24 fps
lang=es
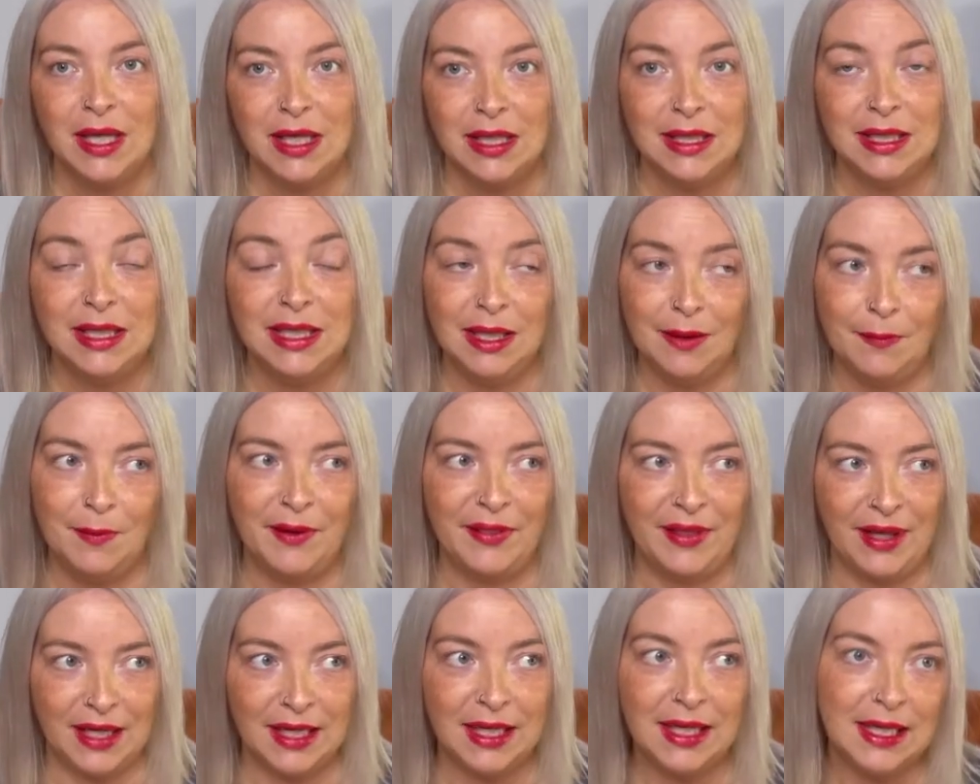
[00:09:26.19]
Y es
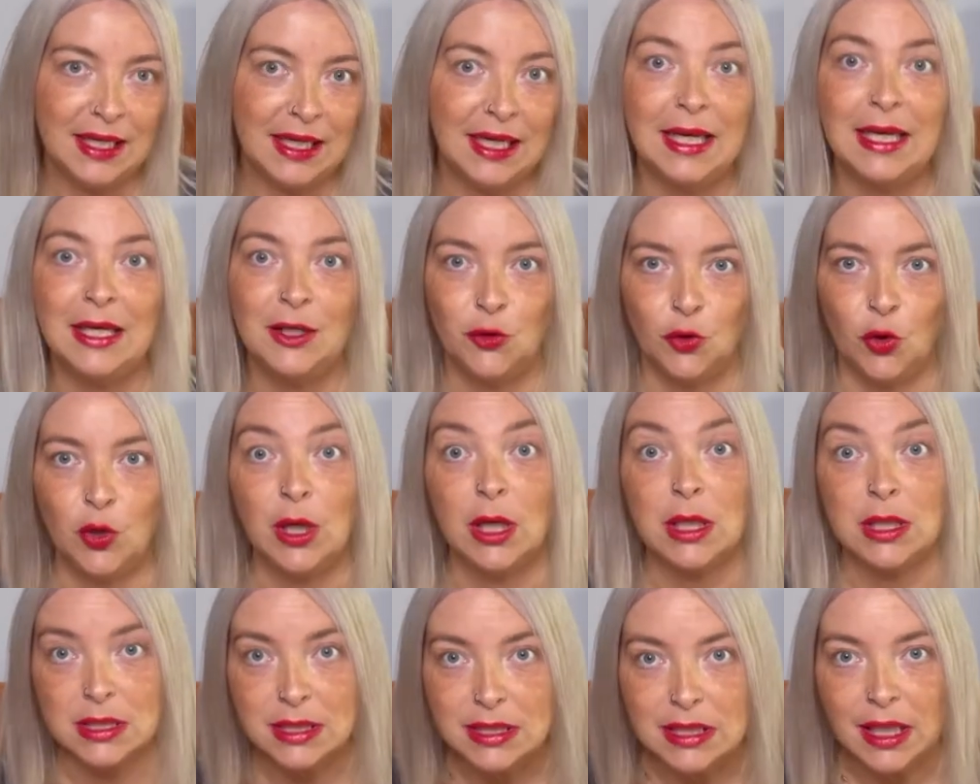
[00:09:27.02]
verdad que estoy
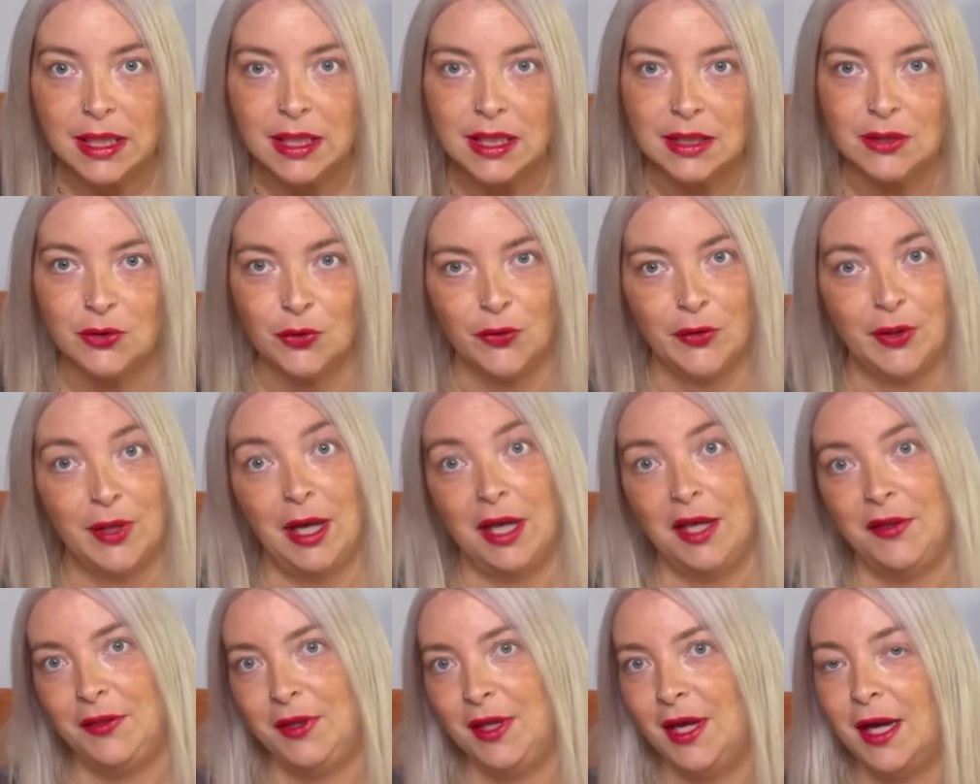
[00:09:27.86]
cansada, entonces
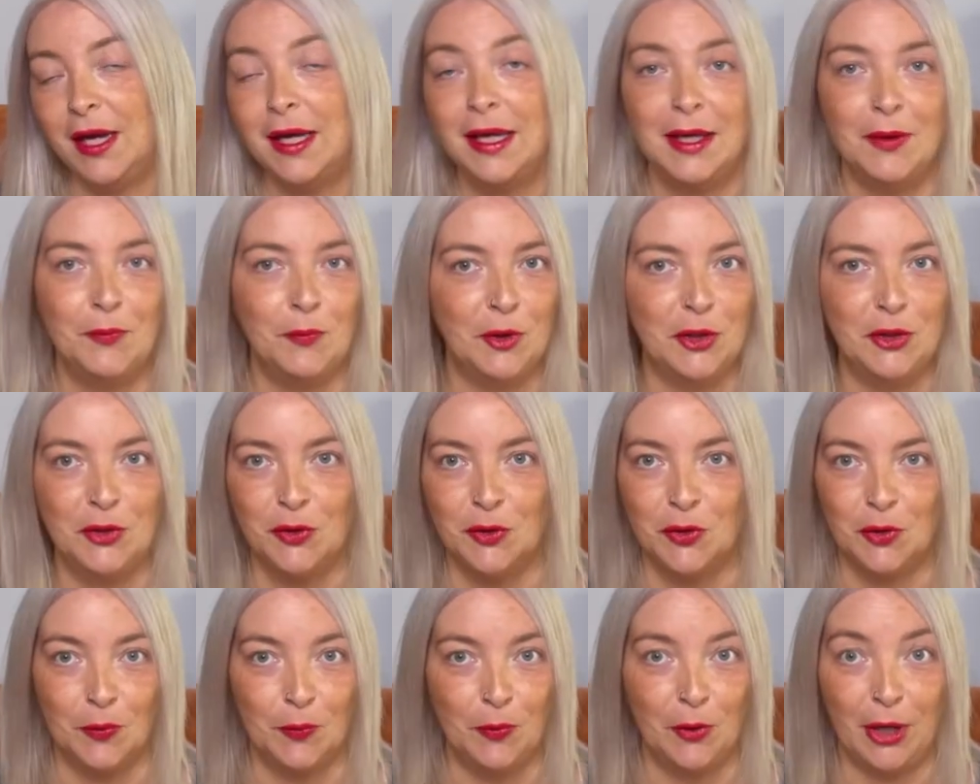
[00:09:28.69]
hay días que, bueno,
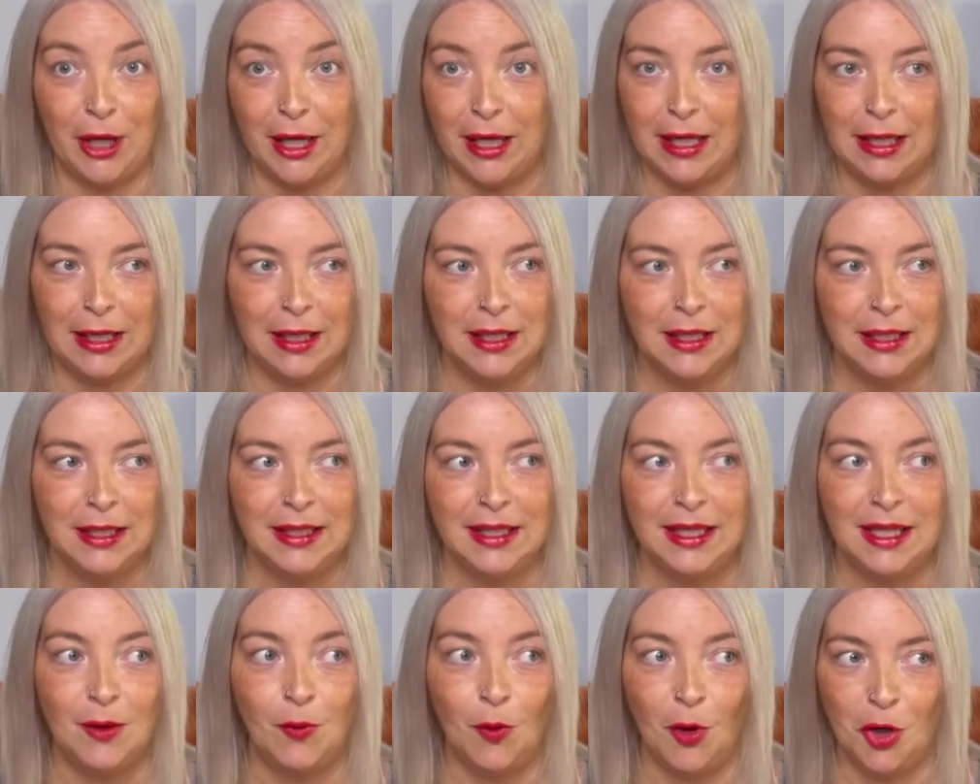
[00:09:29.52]
como que
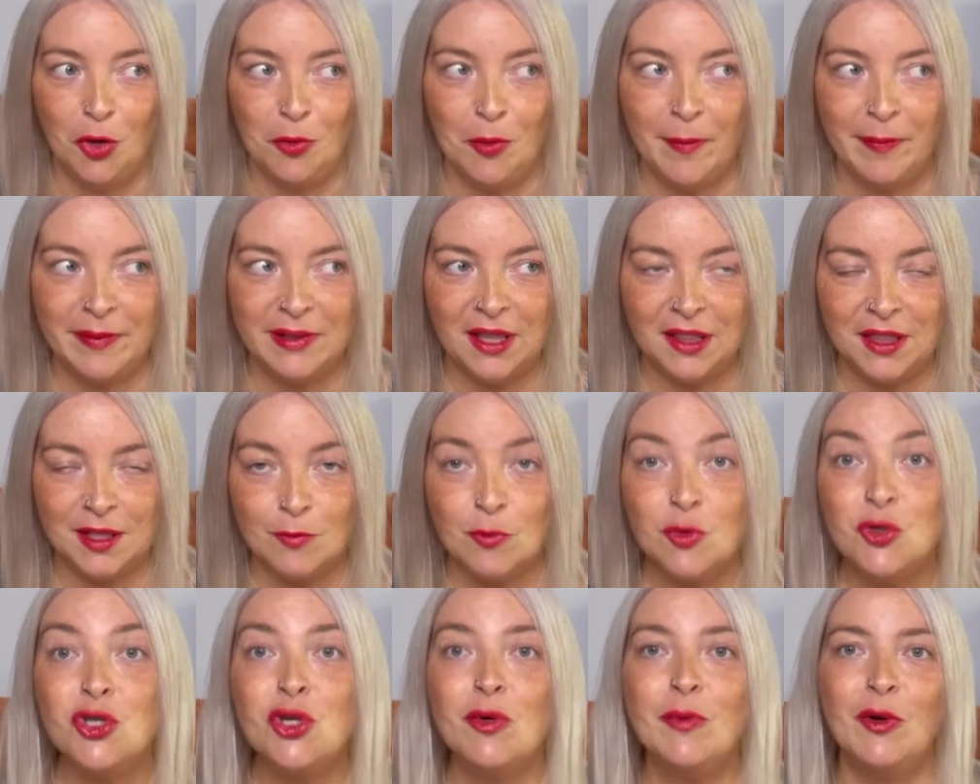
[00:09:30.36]
igual no me apetece
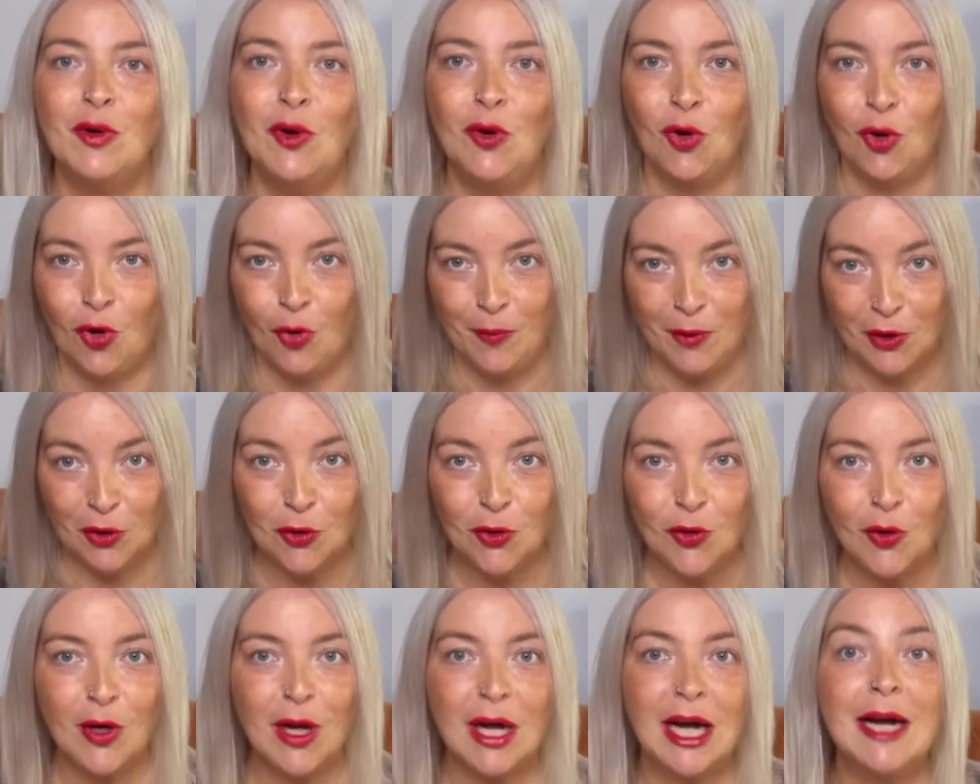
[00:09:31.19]
mucho, pero luego me
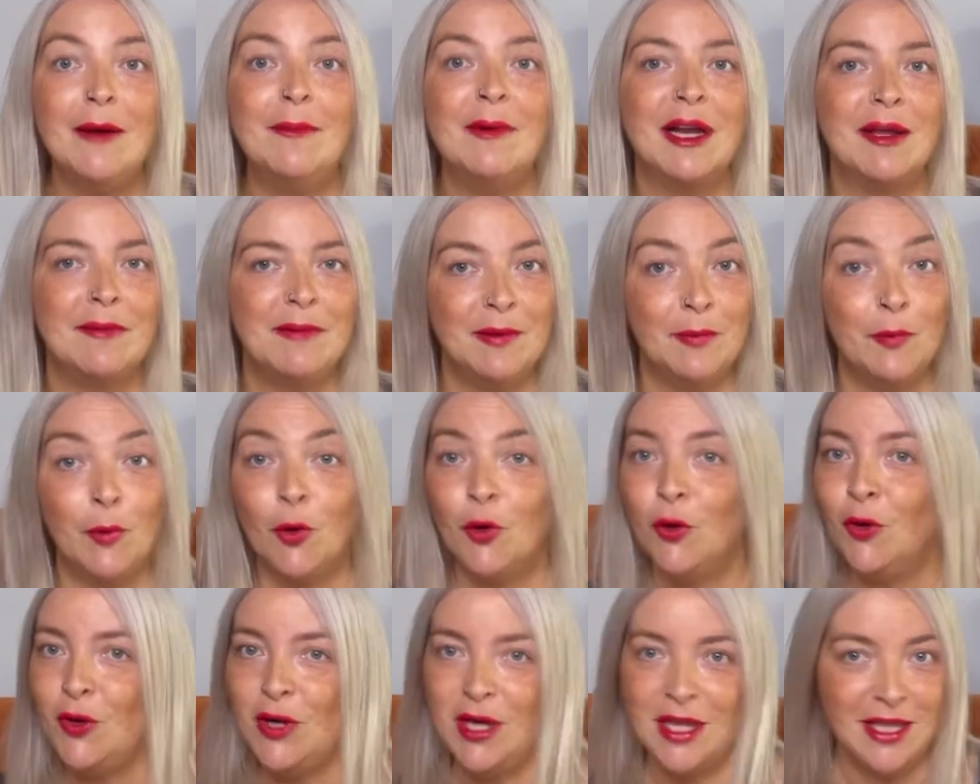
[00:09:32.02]
cojo la cámara, me
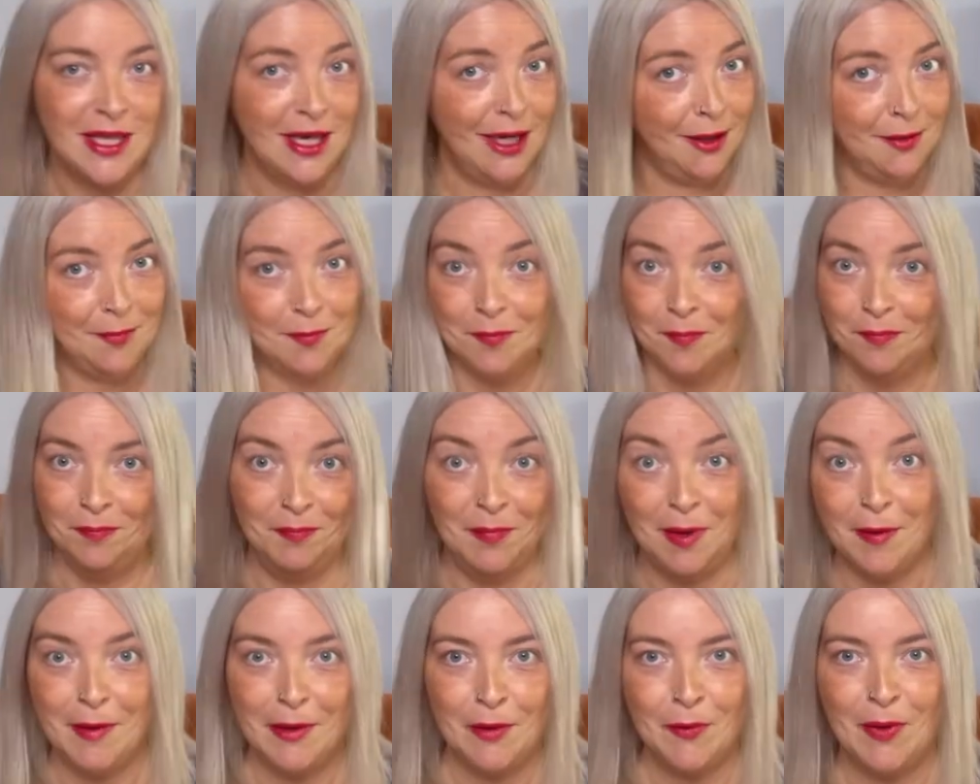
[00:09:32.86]
pongo y ya me
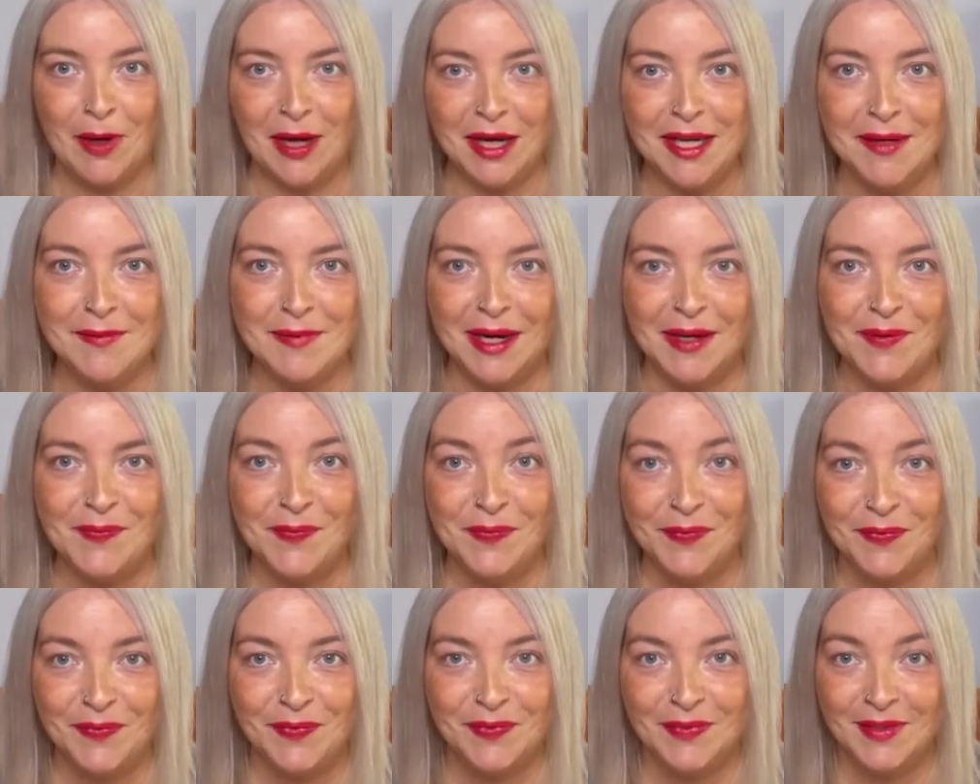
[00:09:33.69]
vengo arriba.
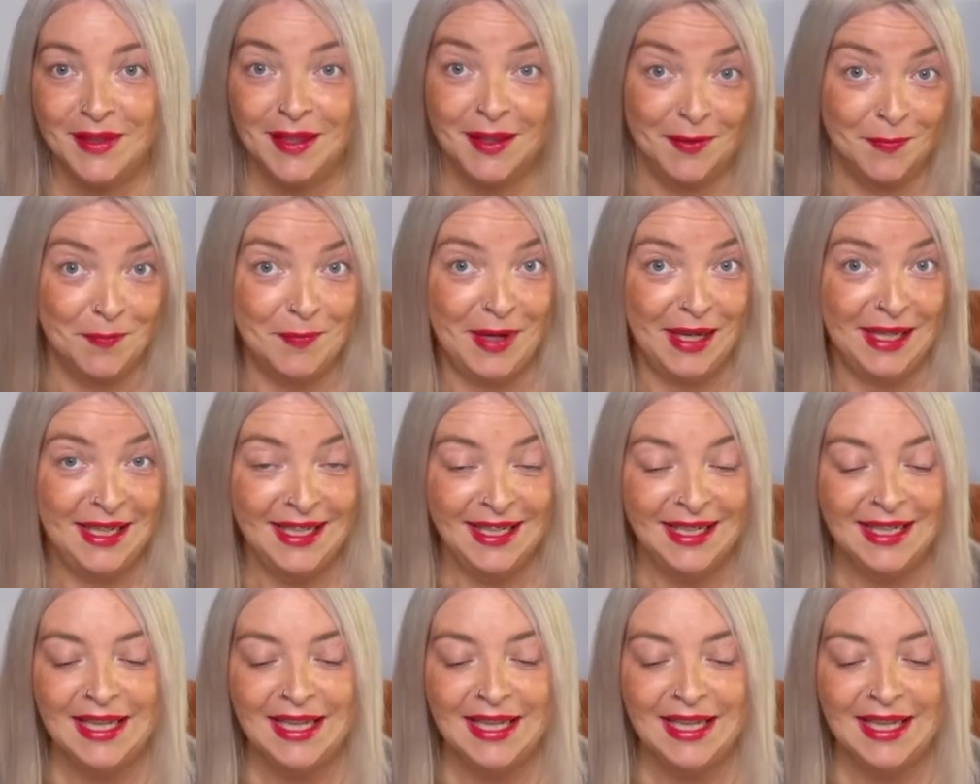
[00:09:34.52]
¿Vale?